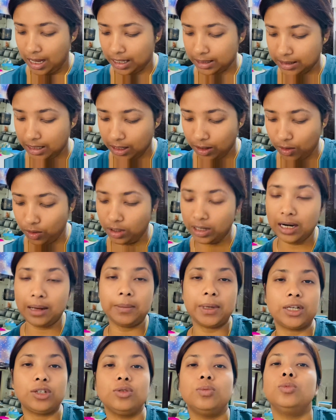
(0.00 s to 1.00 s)
আজকে
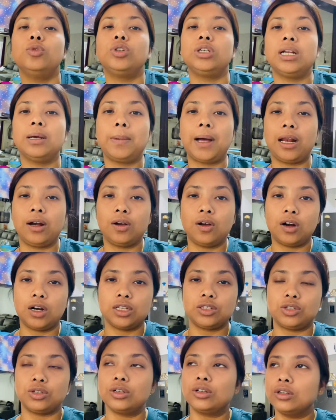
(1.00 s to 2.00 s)
করলাম একটু মুডটা ভালো
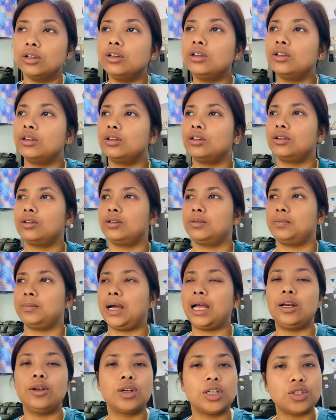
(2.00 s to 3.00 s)
করার জন্য
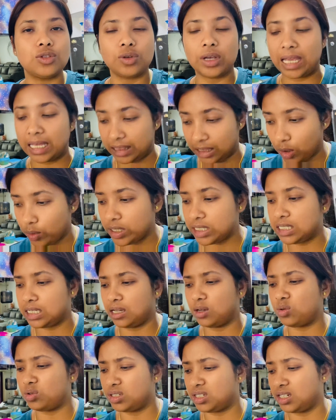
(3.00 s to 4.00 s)
ভালো কিছু খেতেও
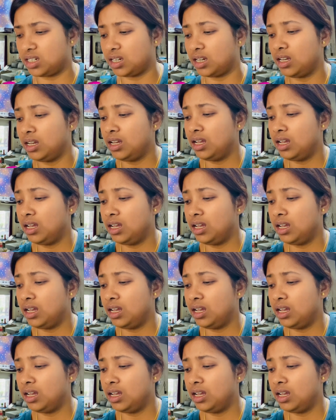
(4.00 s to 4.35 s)
ইচ্ছা করছে